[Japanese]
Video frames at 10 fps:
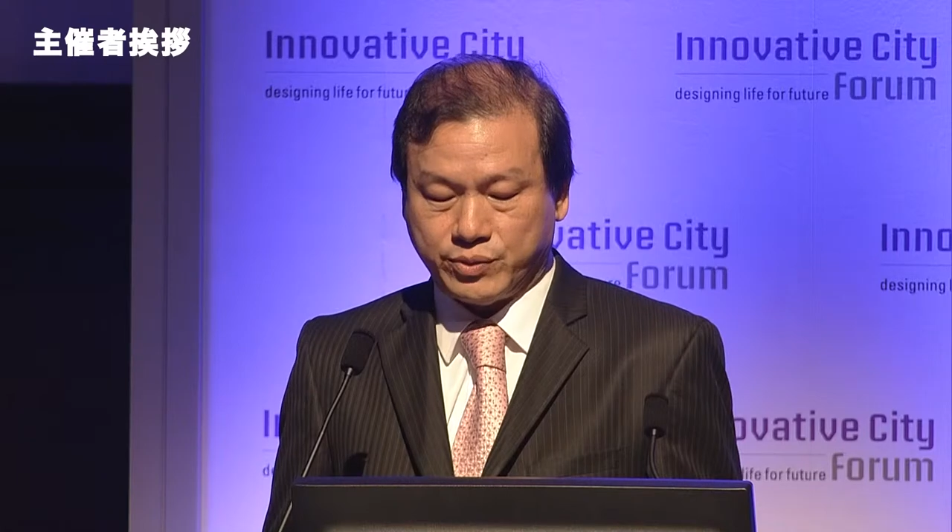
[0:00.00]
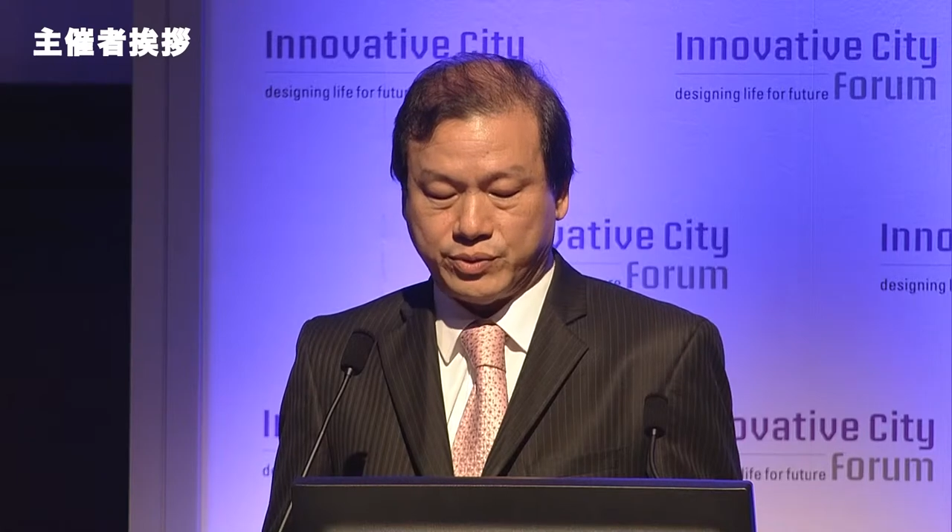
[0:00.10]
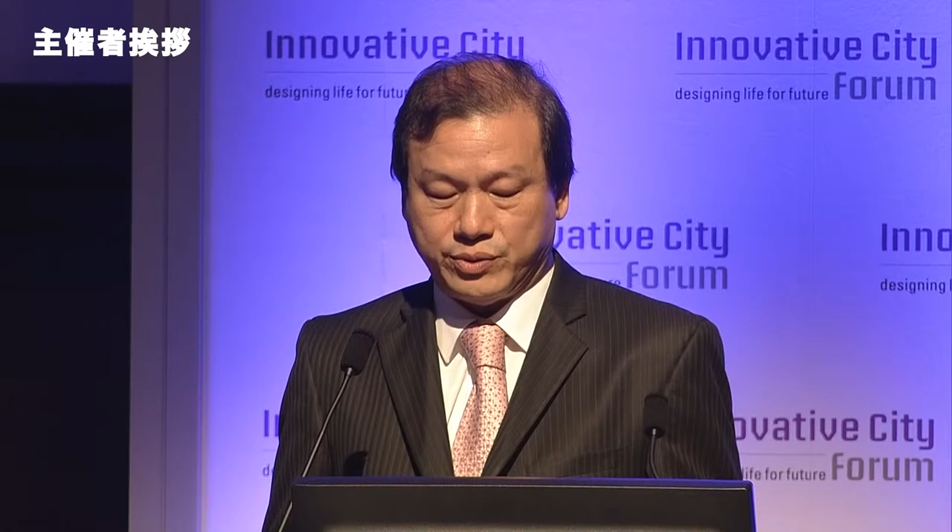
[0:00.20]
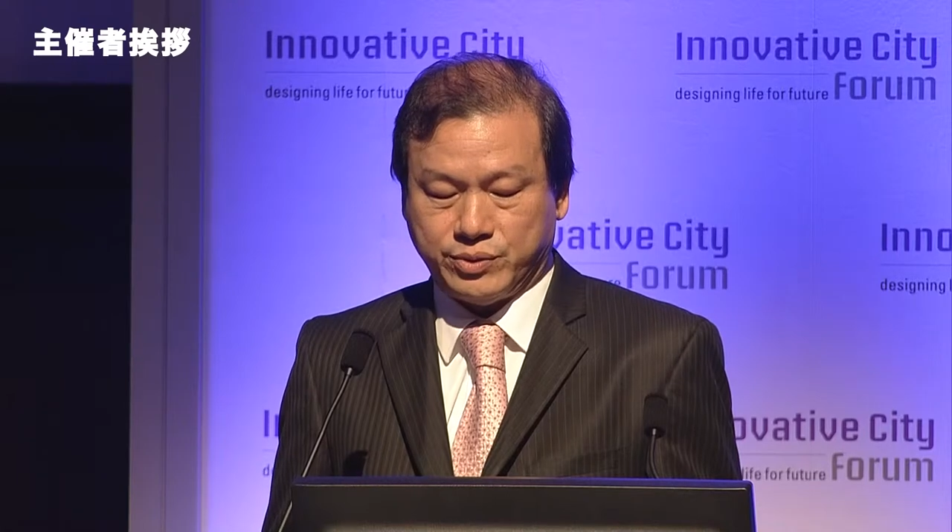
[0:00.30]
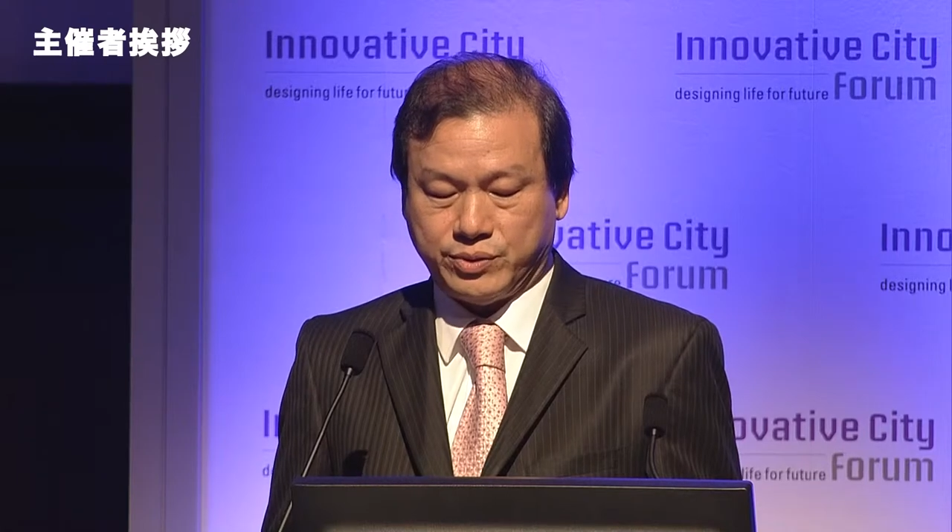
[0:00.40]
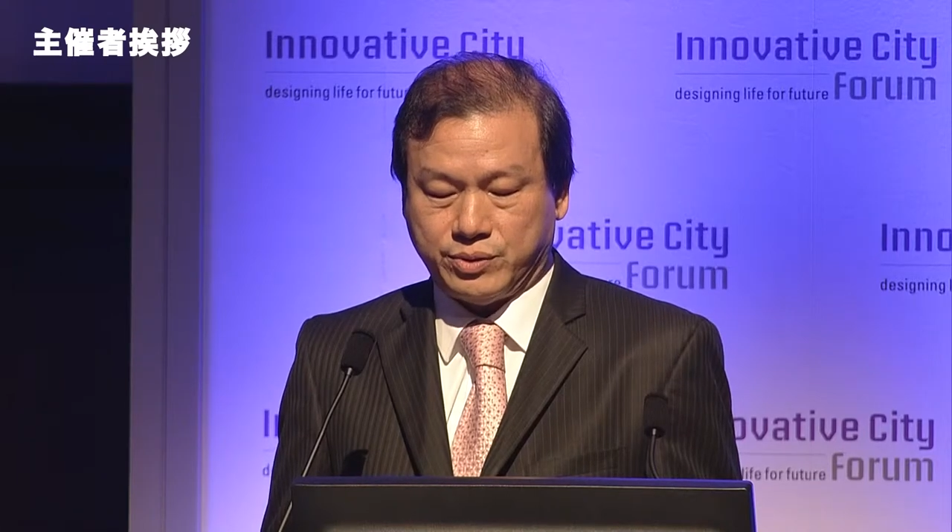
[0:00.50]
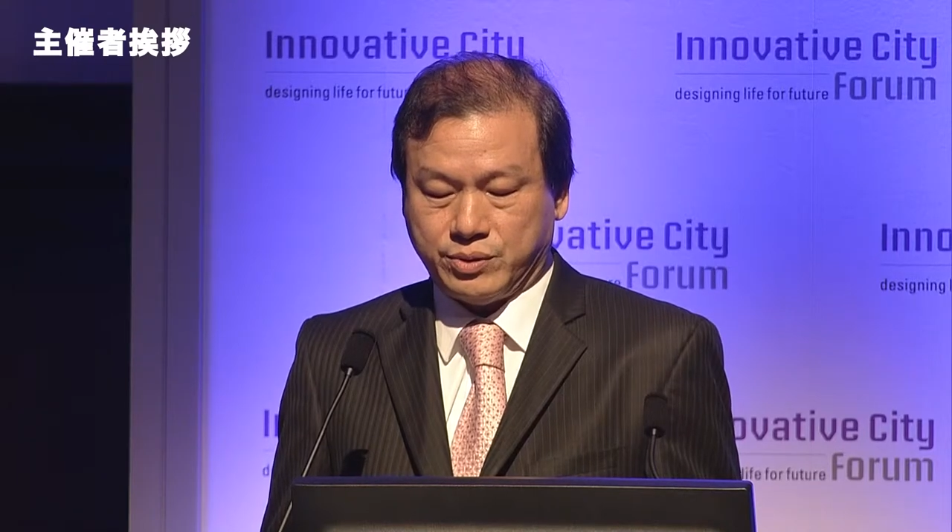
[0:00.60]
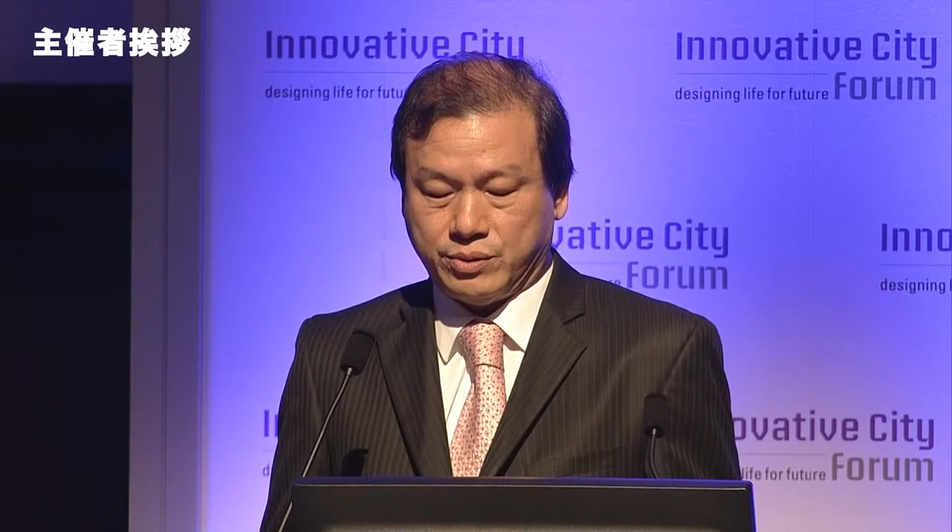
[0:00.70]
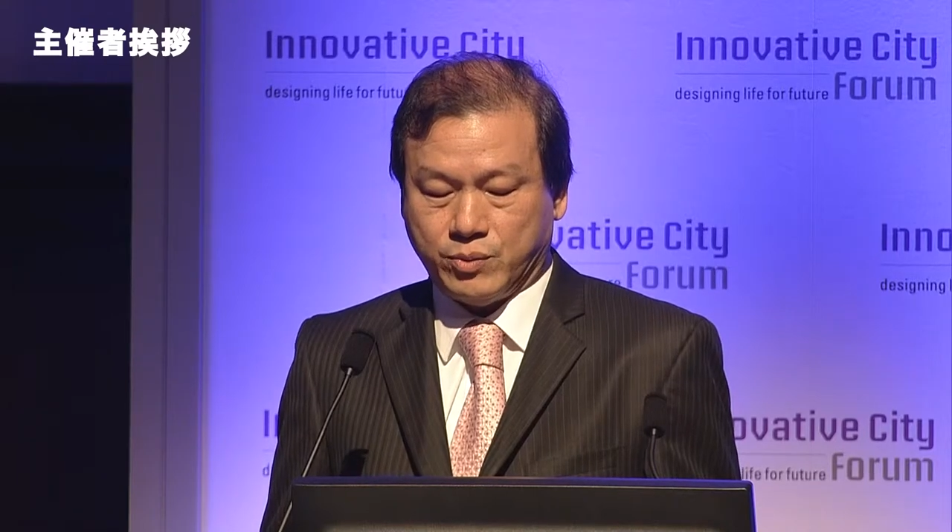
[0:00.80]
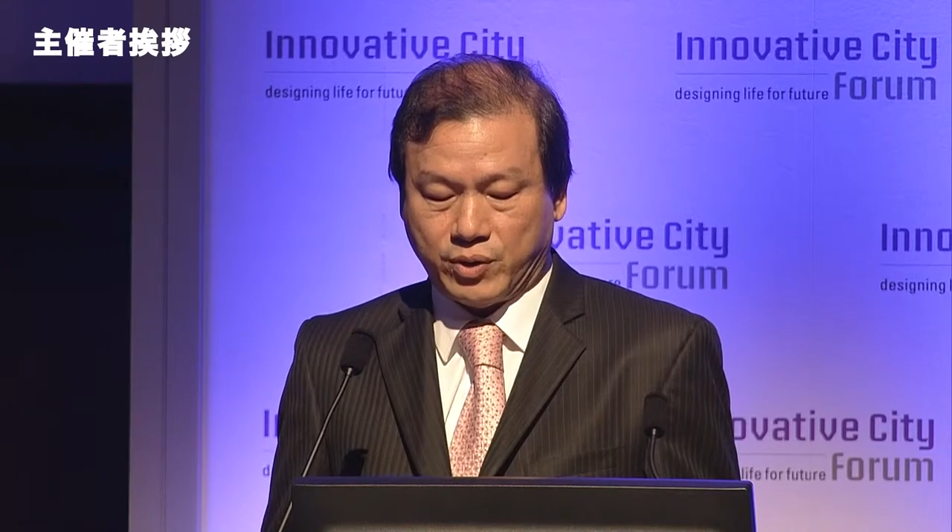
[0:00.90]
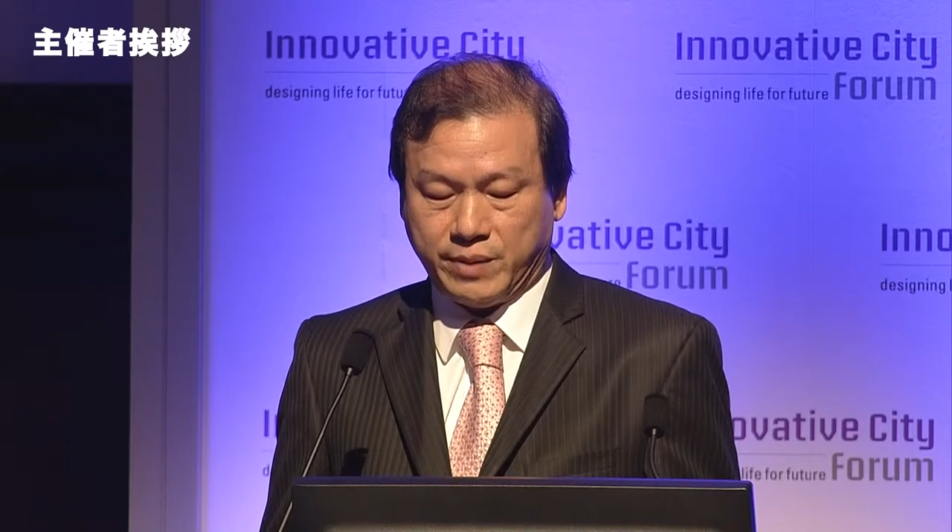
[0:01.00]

人間が創